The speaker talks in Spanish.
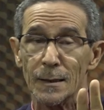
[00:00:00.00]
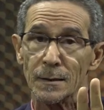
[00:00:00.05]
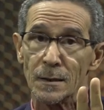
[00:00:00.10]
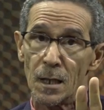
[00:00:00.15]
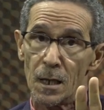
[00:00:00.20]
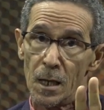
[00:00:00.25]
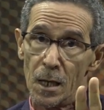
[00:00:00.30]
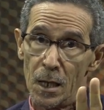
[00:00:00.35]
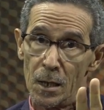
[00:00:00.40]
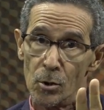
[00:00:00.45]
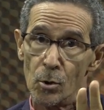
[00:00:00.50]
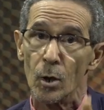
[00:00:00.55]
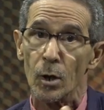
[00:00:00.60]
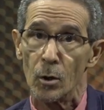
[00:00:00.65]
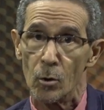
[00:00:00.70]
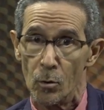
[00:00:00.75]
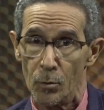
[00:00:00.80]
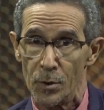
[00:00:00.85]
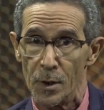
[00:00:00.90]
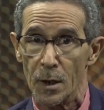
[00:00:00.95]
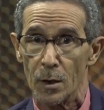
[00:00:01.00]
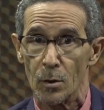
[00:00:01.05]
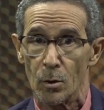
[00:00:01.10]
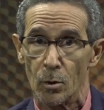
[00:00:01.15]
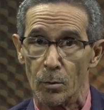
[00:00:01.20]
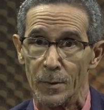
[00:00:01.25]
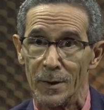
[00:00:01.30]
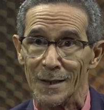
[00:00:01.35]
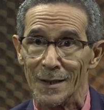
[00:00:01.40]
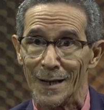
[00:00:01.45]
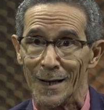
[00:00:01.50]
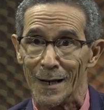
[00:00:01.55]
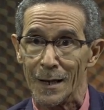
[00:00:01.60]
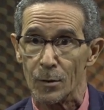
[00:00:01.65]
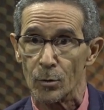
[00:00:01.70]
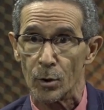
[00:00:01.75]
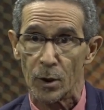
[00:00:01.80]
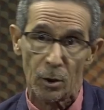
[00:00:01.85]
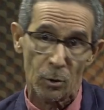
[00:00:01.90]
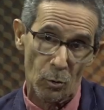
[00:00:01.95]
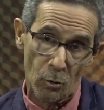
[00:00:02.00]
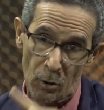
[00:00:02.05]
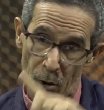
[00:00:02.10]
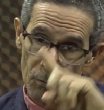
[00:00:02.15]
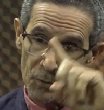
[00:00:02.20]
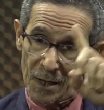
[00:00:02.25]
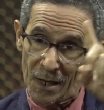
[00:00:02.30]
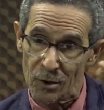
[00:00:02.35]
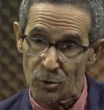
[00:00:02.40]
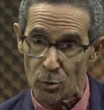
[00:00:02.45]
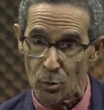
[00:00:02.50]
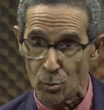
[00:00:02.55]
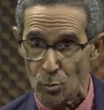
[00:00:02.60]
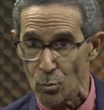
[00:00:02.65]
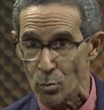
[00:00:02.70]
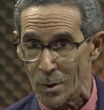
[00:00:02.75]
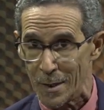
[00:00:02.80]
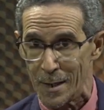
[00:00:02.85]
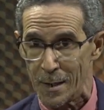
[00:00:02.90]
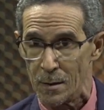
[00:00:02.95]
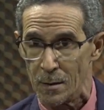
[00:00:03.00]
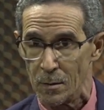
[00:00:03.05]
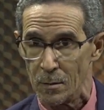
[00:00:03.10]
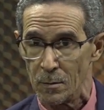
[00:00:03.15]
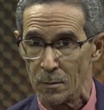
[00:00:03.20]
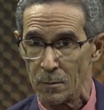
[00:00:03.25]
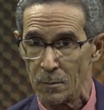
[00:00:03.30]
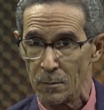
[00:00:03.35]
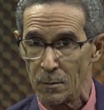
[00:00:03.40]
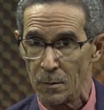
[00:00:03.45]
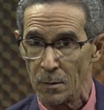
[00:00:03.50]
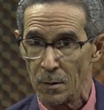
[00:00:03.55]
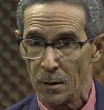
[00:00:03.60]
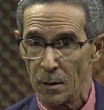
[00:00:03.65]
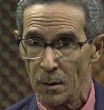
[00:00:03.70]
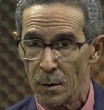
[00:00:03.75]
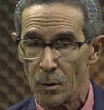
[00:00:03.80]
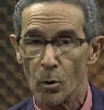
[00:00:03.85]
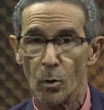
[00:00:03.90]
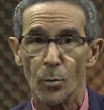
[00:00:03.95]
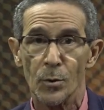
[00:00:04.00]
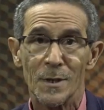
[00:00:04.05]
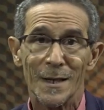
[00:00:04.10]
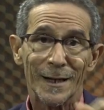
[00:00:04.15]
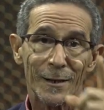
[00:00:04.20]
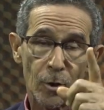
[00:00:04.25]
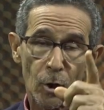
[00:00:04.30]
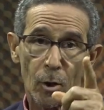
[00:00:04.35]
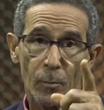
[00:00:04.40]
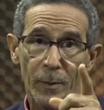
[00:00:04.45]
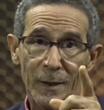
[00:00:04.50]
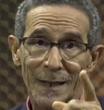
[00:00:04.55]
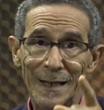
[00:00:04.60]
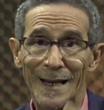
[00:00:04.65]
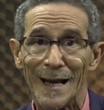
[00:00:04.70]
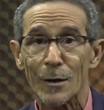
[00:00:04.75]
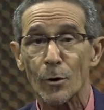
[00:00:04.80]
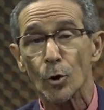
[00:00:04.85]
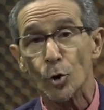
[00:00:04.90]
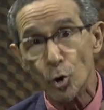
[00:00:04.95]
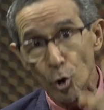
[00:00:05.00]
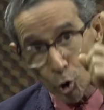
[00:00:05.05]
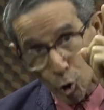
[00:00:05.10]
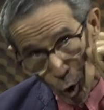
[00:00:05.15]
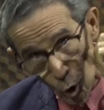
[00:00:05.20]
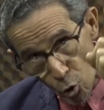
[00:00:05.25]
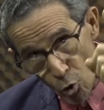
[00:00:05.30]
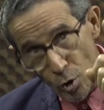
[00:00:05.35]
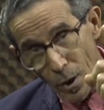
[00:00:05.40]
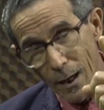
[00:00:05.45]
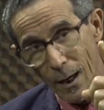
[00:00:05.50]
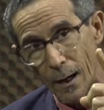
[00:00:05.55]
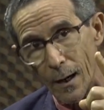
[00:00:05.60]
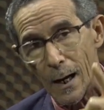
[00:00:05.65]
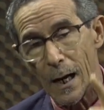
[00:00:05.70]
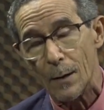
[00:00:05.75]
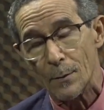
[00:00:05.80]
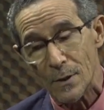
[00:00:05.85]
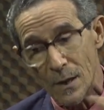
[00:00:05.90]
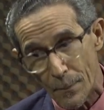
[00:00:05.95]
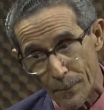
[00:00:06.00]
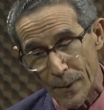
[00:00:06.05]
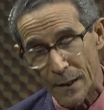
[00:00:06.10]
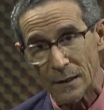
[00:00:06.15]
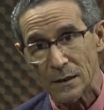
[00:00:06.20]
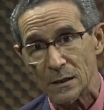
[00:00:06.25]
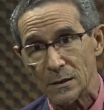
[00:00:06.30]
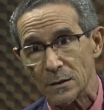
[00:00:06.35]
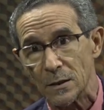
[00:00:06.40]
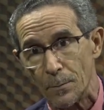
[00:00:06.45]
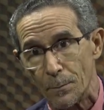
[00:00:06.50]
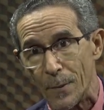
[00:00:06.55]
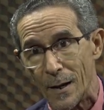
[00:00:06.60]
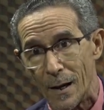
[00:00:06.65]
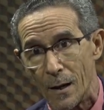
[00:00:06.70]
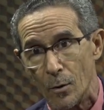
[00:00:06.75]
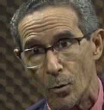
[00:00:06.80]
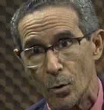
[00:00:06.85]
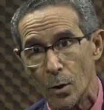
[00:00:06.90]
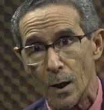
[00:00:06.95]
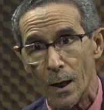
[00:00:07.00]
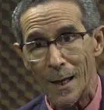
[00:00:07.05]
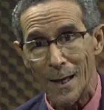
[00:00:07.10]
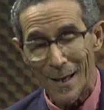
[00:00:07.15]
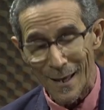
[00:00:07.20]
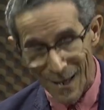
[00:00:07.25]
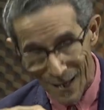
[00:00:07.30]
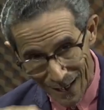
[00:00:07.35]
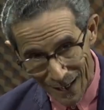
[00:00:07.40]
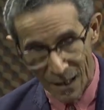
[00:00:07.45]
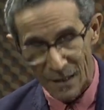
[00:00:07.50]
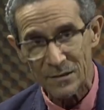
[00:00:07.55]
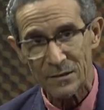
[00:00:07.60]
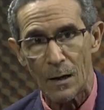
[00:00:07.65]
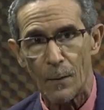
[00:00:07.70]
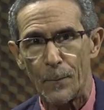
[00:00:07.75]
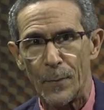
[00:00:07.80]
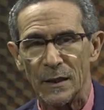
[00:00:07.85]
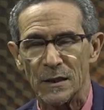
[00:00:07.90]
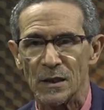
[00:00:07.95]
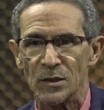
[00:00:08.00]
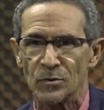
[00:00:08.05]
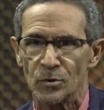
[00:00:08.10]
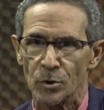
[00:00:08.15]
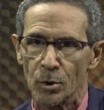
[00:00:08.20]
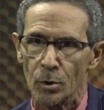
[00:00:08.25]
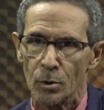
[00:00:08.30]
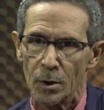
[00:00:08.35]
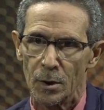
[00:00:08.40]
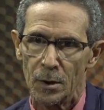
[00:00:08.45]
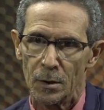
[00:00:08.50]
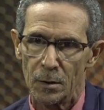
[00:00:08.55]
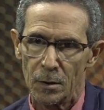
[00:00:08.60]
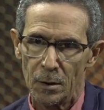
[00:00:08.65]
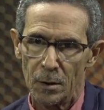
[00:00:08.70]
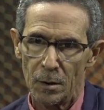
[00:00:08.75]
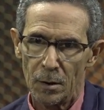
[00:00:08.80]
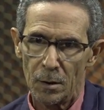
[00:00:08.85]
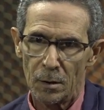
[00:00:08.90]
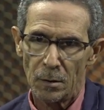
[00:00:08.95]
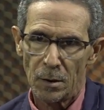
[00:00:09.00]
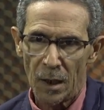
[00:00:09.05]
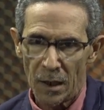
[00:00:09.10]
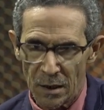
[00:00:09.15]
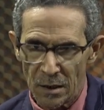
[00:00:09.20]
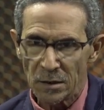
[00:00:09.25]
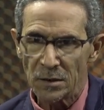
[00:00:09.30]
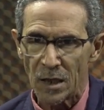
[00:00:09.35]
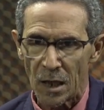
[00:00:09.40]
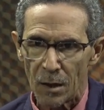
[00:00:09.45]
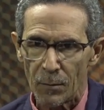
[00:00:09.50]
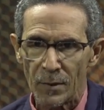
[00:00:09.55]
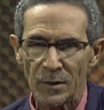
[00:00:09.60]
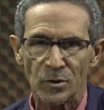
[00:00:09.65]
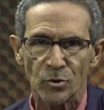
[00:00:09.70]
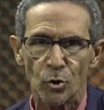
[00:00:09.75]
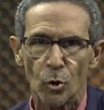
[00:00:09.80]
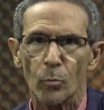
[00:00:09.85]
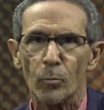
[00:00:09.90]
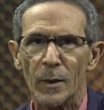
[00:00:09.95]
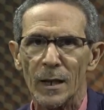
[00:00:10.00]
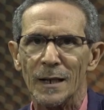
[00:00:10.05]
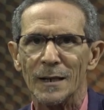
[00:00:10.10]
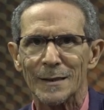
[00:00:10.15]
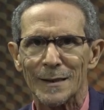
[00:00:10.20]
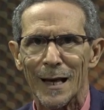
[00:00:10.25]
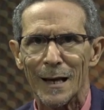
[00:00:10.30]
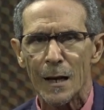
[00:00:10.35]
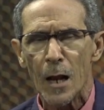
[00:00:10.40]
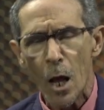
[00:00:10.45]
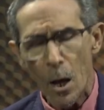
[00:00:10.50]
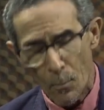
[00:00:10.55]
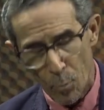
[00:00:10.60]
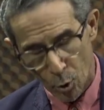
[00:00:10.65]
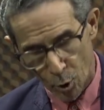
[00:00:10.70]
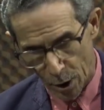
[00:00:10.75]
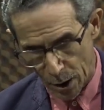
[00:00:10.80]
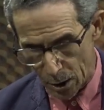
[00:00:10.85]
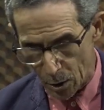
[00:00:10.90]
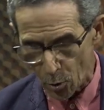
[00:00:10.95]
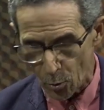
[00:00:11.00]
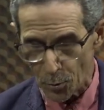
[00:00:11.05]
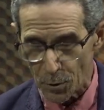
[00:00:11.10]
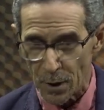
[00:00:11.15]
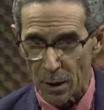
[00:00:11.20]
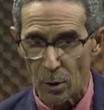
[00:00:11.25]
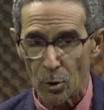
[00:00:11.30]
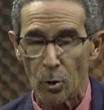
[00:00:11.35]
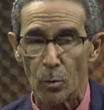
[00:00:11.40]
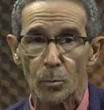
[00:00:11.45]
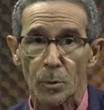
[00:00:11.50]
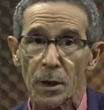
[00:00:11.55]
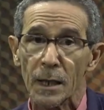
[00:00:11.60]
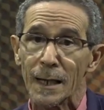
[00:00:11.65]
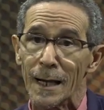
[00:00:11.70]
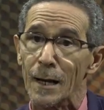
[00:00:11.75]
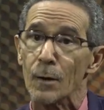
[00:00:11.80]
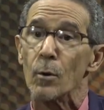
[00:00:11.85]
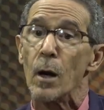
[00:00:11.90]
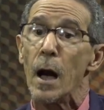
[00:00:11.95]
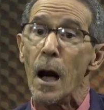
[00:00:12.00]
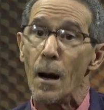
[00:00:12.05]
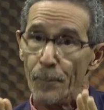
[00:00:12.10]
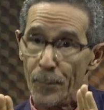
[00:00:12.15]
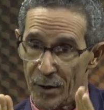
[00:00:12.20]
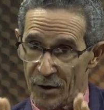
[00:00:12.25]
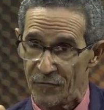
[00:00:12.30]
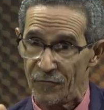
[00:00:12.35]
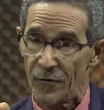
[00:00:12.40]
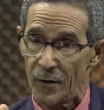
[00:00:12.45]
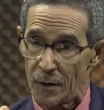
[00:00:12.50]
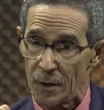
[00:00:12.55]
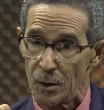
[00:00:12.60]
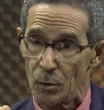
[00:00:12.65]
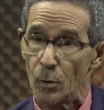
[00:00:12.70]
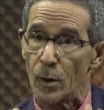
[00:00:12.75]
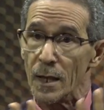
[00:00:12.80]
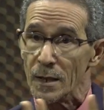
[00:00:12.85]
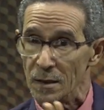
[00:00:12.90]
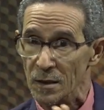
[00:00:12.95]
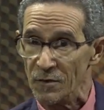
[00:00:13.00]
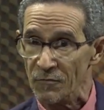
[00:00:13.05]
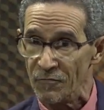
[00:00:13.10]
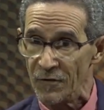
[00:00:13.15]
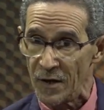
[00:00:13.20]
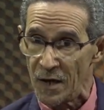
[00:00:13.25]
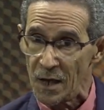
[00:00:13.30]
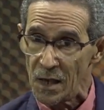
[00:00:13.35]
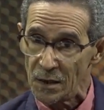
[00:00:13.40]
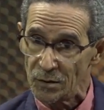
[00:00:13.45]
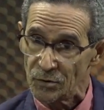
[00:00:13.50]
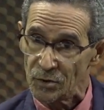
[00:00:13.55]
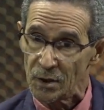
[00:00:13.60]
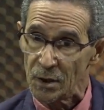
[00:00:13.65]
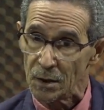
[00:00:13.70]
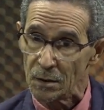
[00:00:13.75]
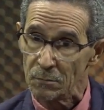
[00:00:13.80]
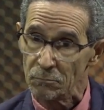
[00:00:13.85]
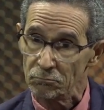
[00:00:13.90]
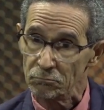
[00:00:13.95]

entre ellos el gobierno dominicano que no lo había hecho nunca. El gobierno dominicano nunca había participado en esas peticiones de intervención militar porque el gobierno dominicano ha preferido la indiferencia